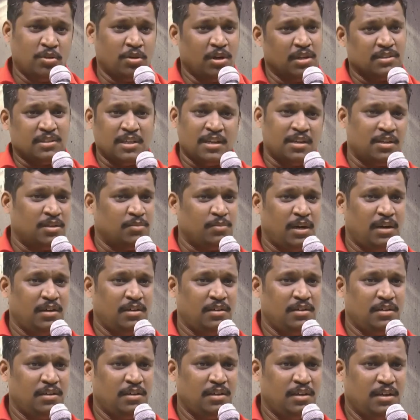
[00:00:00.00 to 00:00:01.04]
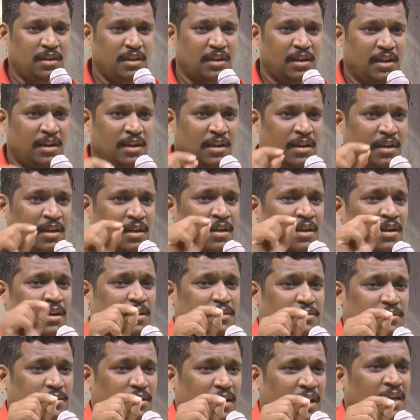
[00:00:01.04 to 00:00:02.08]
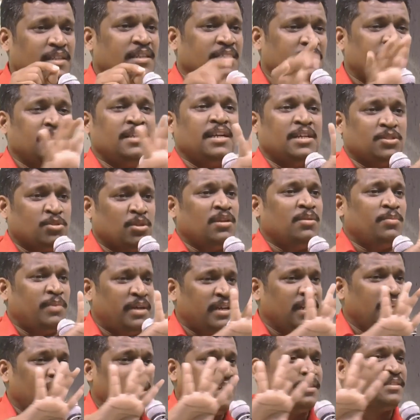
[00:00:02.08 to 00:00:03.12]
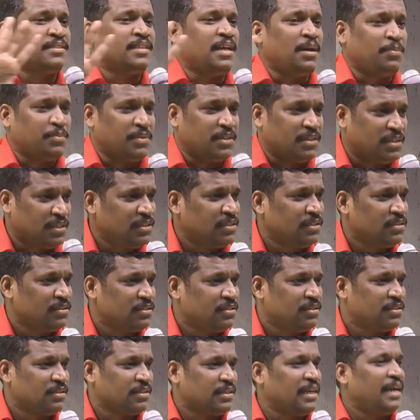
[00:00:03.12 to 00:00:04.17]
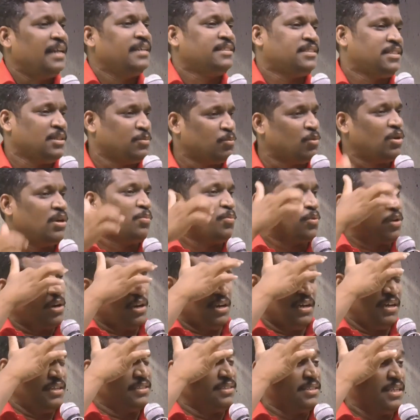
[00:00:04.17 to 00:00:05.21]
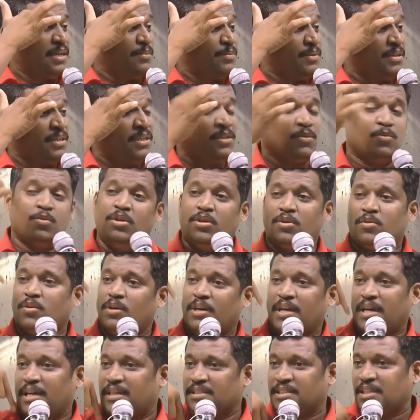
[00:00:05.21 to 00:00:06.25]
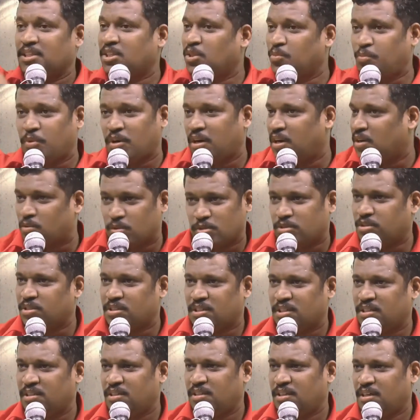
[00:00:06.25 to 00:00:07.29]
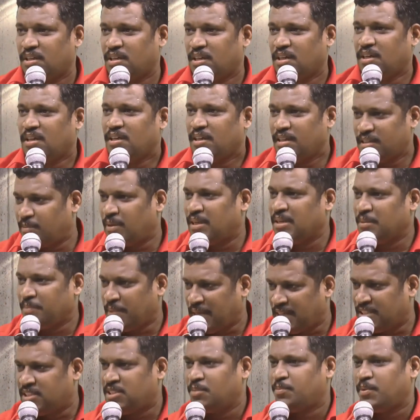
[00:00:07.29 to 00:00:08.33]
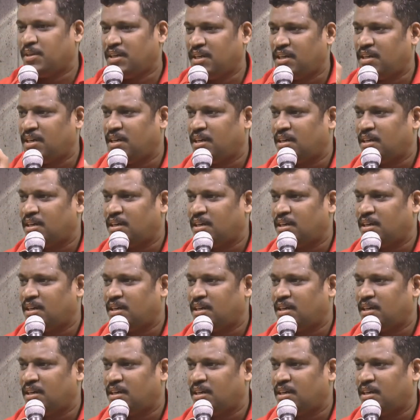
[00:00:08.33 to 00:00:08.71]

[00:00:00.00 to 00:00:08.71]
உள்ளுக்குள்ளே தரணுமா அதுக்கு நான் சொன்ன மாதிரியெல்லாம் சாப்பிட்டுட்டு கால்சியம் உள்ள பொருளெல்லாம் சாப்பிட்டுட்டு உள்ளுக்குள்ளே சத்து பொருளை கொடுத்துட்டு இந்த மாதிரி பயிற்சி